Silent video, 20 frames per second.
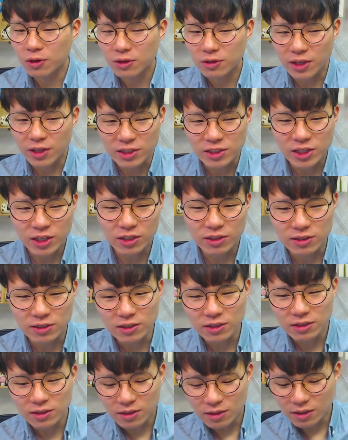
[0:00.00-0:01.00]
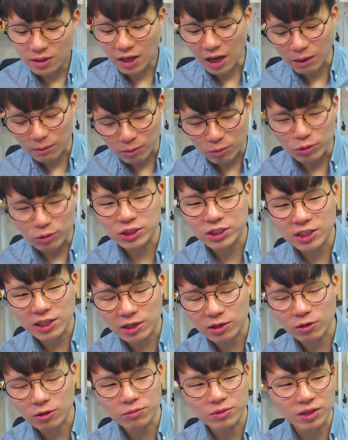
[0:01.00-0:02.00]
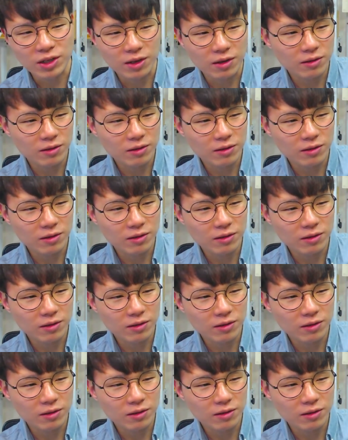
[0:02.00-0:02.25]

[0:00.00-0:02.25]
된 책을 보시게 될 겁니다.